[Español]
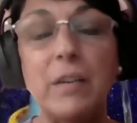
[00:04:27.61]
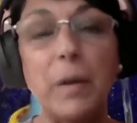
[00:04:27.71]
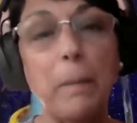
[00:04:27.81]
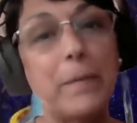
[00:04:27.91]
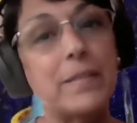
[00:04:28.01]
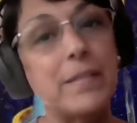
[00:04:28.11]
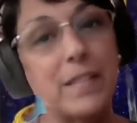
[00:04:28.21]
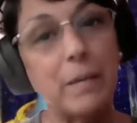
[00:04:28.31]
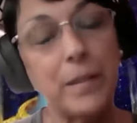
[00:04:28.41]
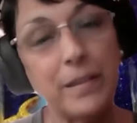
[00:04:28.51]
no es
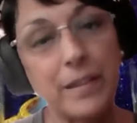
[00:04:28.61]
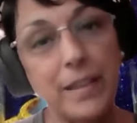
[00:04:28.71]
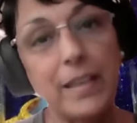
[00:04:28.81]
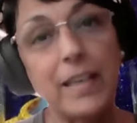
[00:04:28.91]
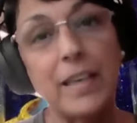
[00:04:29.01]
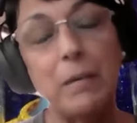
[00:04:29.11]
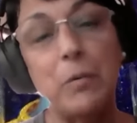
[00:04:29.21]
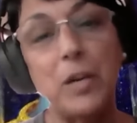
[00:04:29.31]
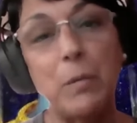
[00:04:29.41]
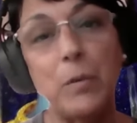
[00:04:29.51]
precisamente el
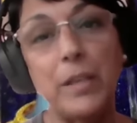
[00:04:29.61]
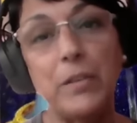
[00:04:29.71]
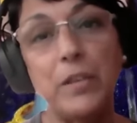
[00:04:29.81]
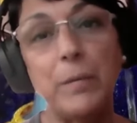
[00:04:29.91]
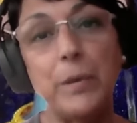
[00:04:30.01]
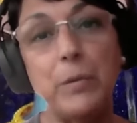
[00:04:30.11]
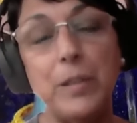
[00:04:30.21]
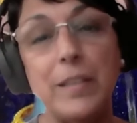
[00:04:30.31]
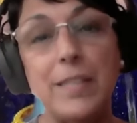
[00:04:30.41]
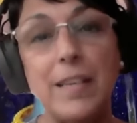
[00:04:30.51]
vocabulario que voy a
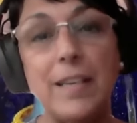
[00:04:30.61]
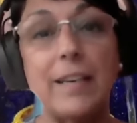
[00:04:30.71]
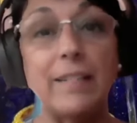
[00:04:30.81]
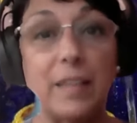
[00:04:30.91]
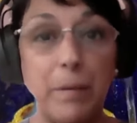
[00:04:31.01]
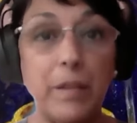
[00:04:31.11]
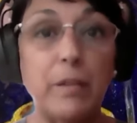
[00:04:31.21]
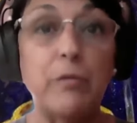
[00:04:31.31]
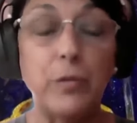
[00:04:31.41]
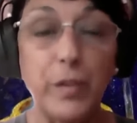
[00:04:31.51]
utilizar el que está más
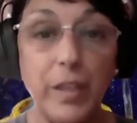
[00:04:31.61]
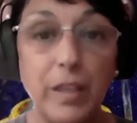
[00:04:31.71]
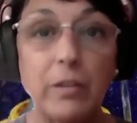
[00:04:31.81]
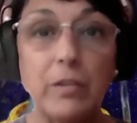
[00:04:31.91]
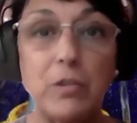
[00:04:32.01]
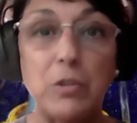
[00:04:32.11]
difundido,